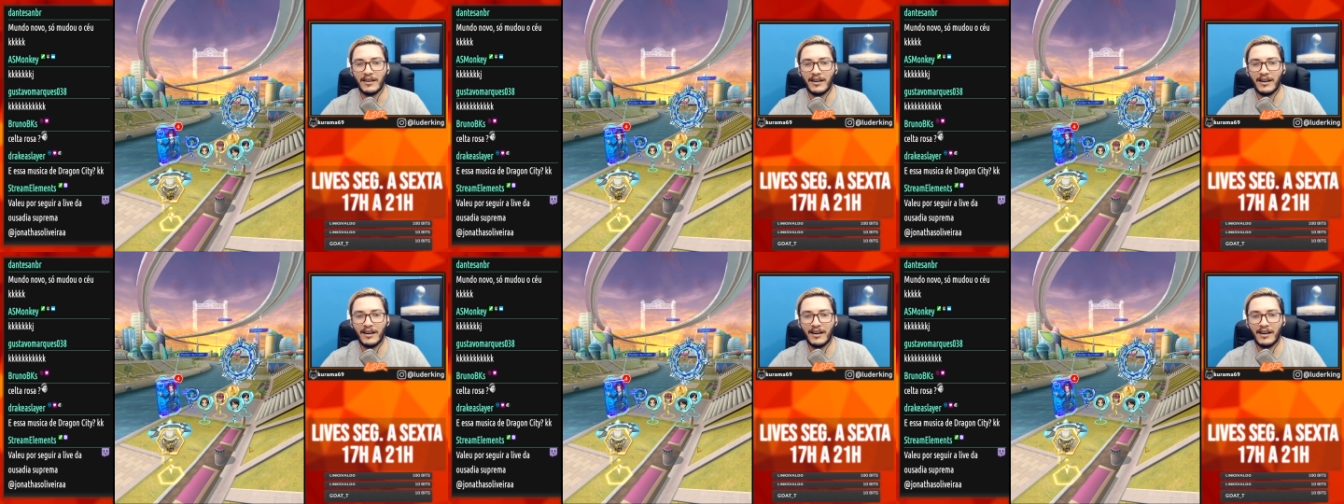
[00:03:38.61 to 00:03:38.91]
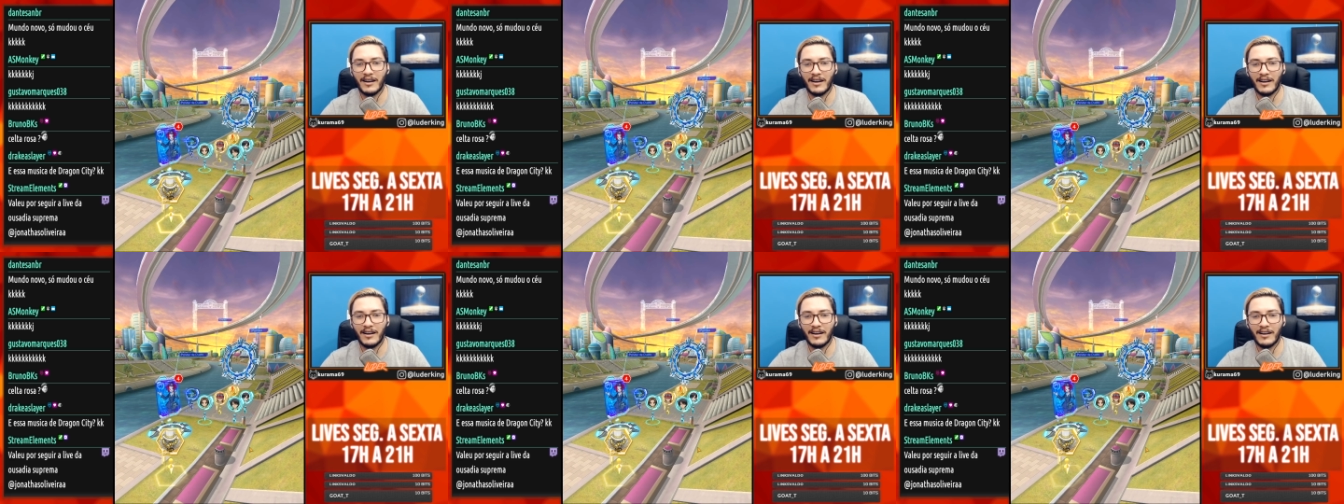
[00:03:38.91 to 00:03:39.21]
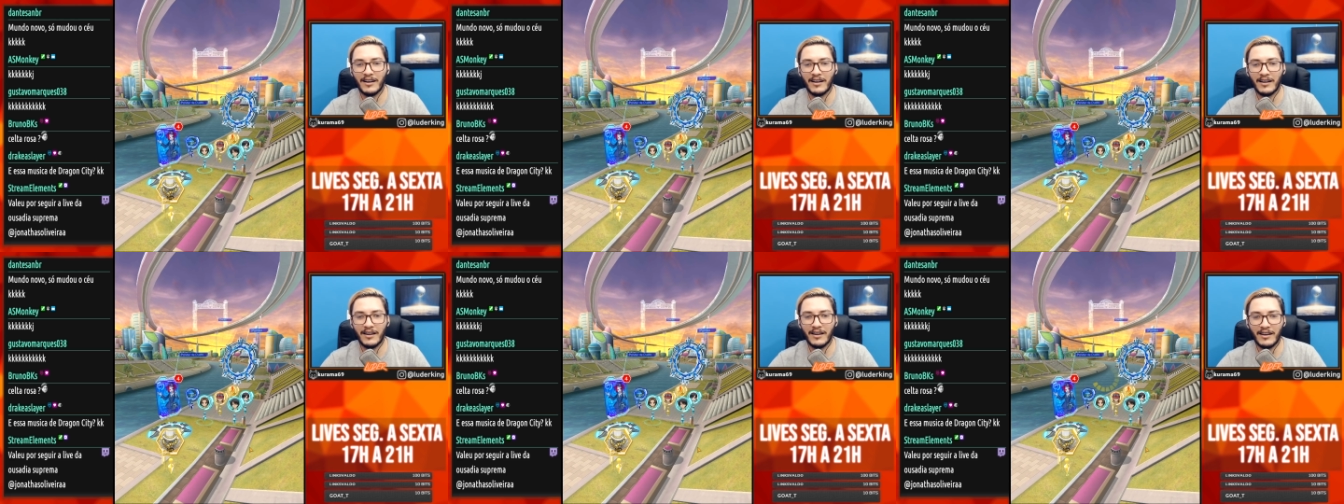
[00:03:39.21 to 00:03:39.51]

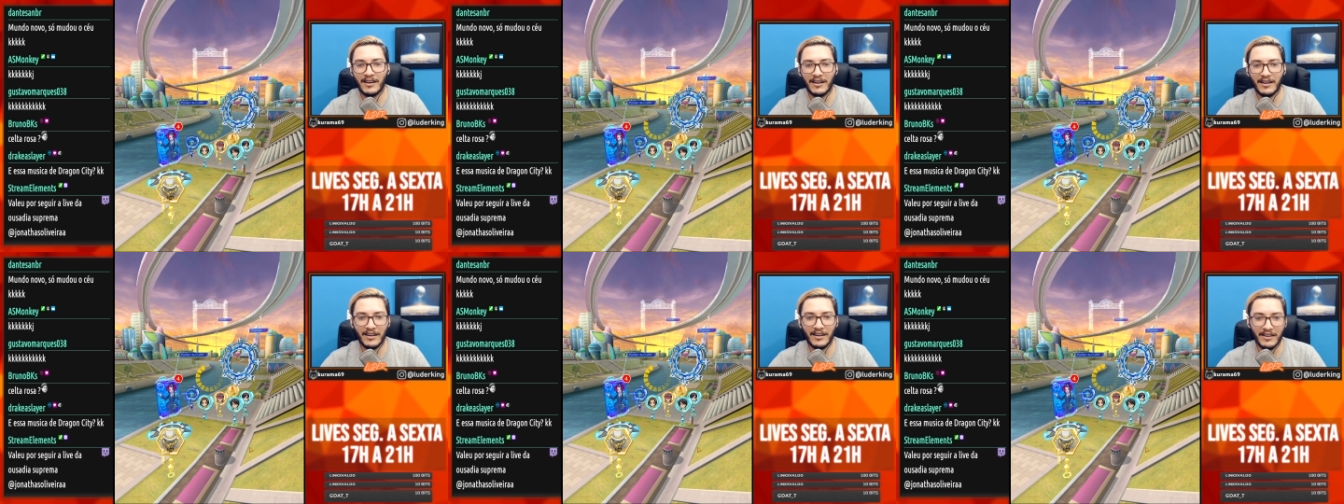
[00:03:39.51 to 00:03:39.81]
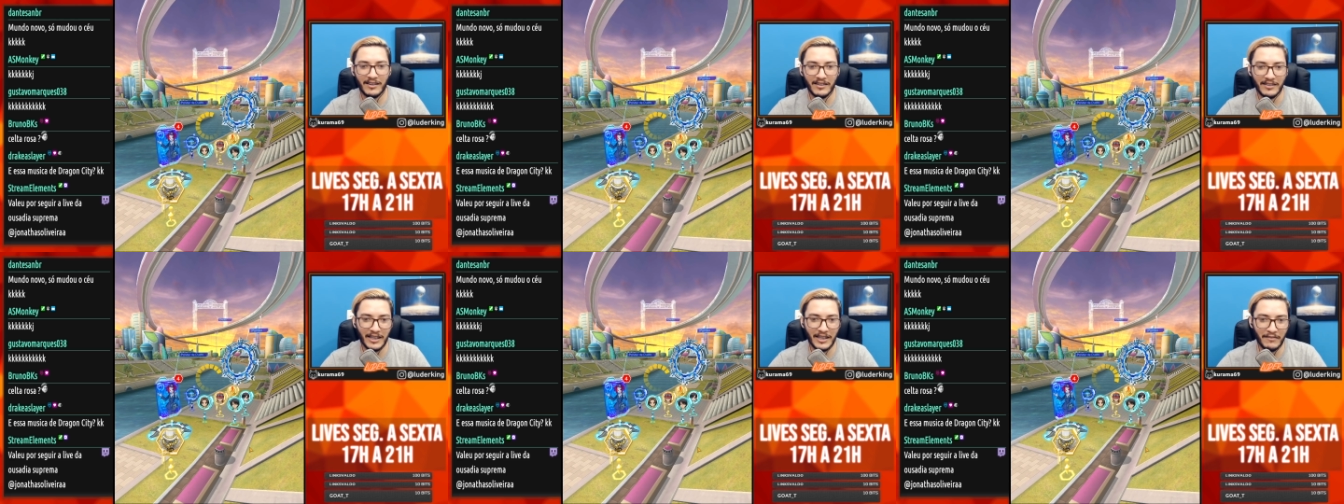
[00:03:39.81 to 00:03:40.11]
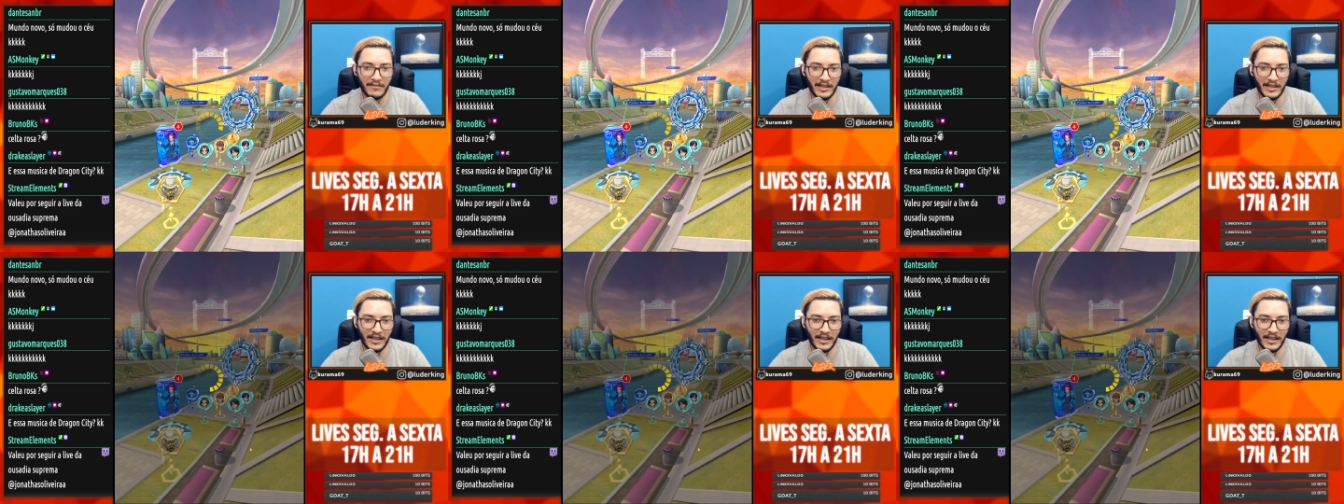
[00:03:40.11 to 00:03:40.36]
Ah, quem